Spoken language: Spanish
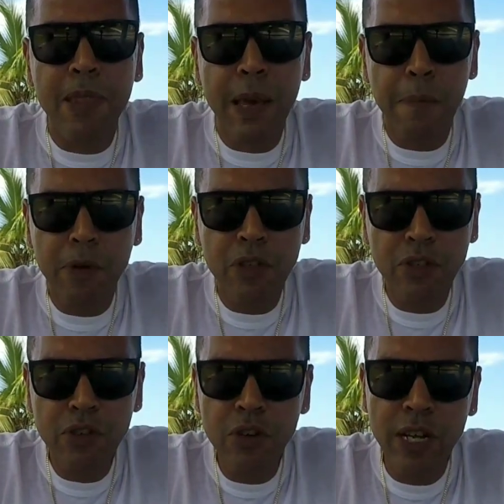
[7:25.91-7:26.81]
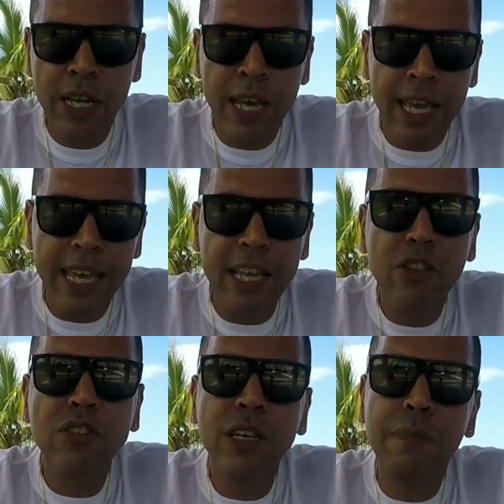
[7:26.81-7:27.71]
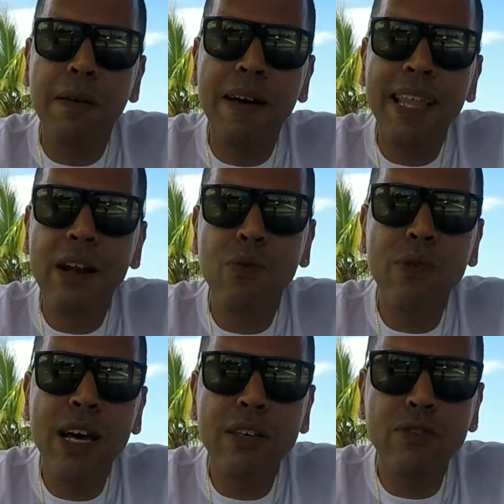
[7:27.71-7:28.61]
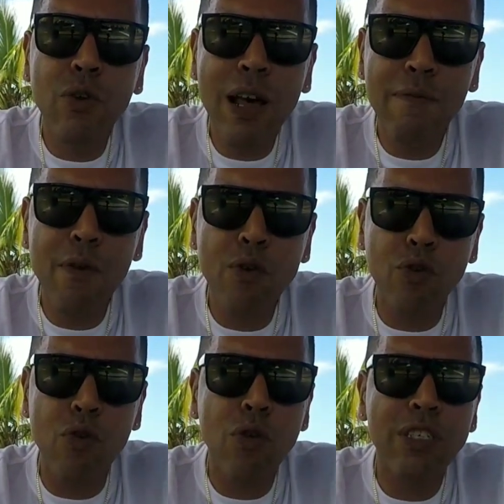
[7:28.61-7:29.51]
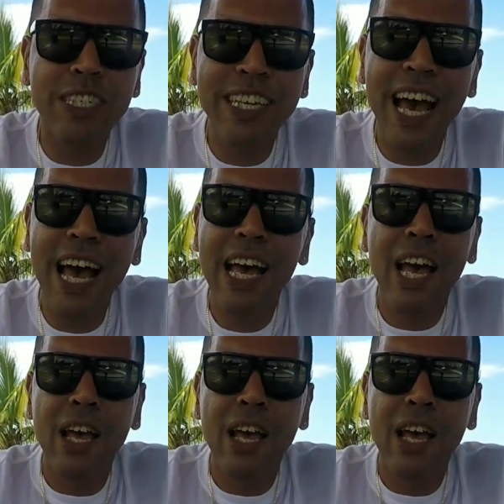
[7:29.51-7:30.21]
de exposiciones y entonces me va a dar una sola foto ya